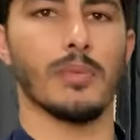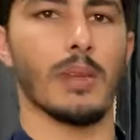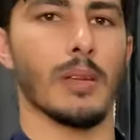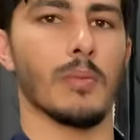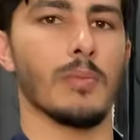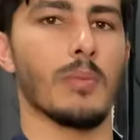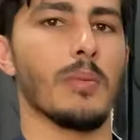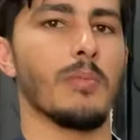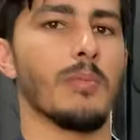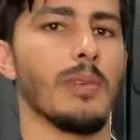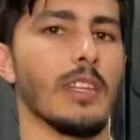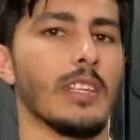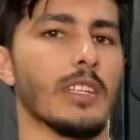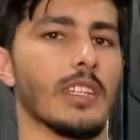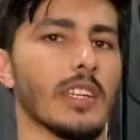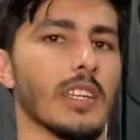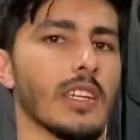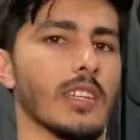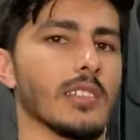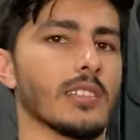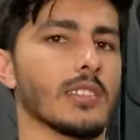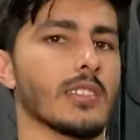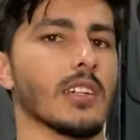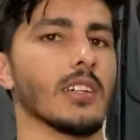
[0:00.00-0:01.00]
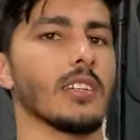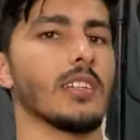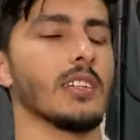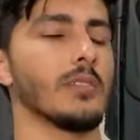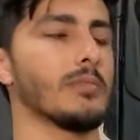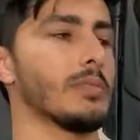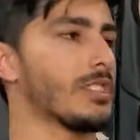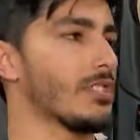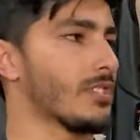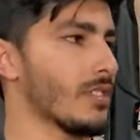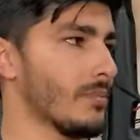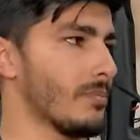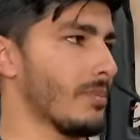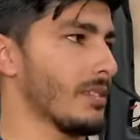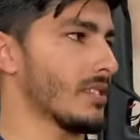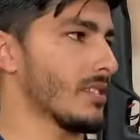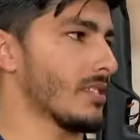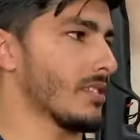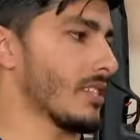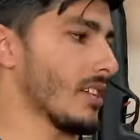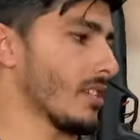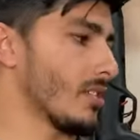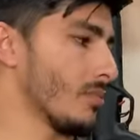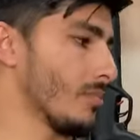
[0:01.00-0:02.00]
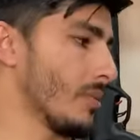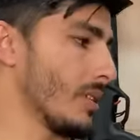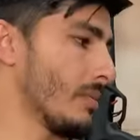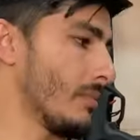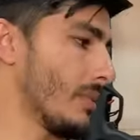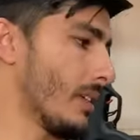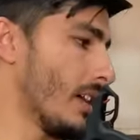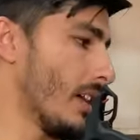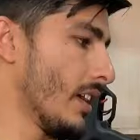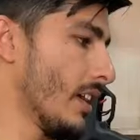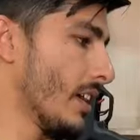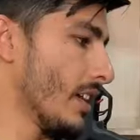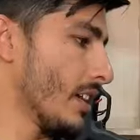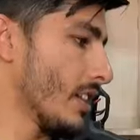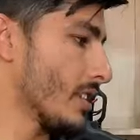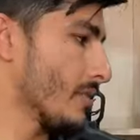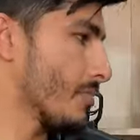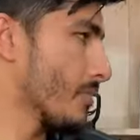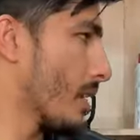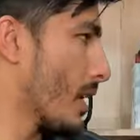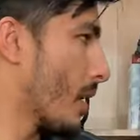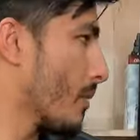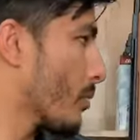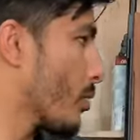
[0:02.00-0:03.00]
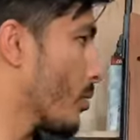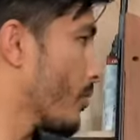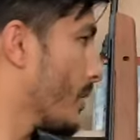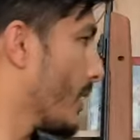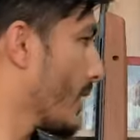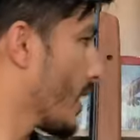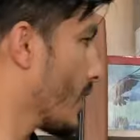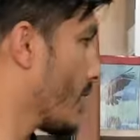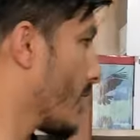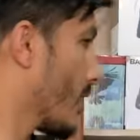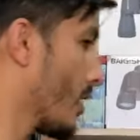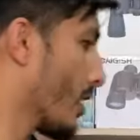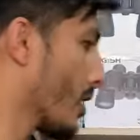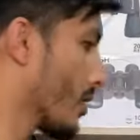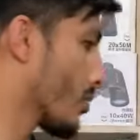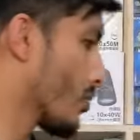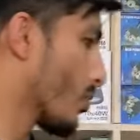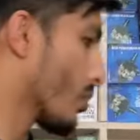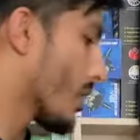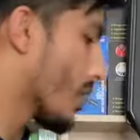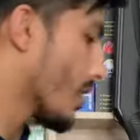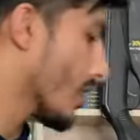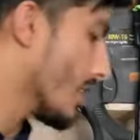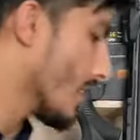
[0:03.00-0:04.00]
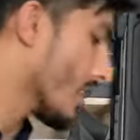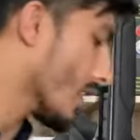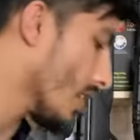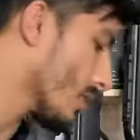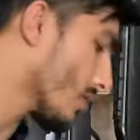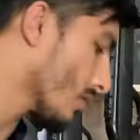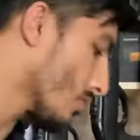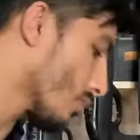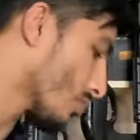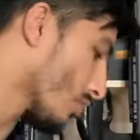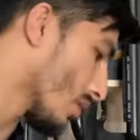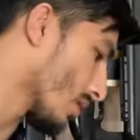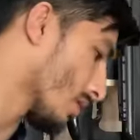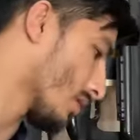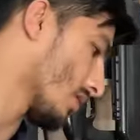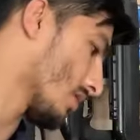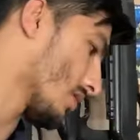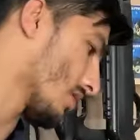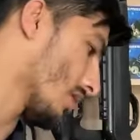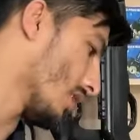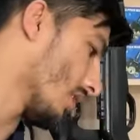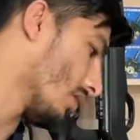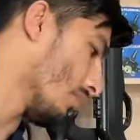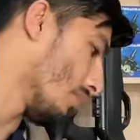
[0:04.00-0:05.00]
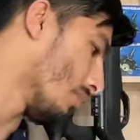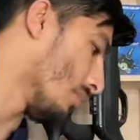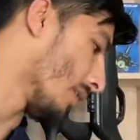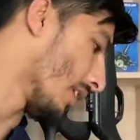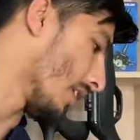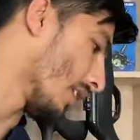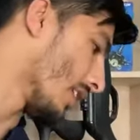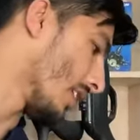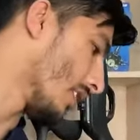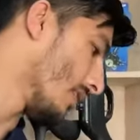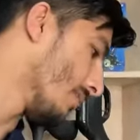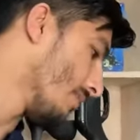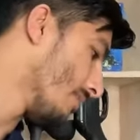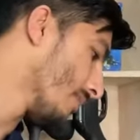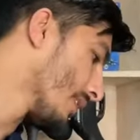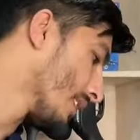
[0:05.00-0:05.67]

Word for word: रिंग भी मिल जाएगी इसका रेट भी छब्बीस हज़ार रुपये में इसमें आपको मैं तुर्की दिखाता तो हूँ थोड़ा सस्ता है वो मॉडल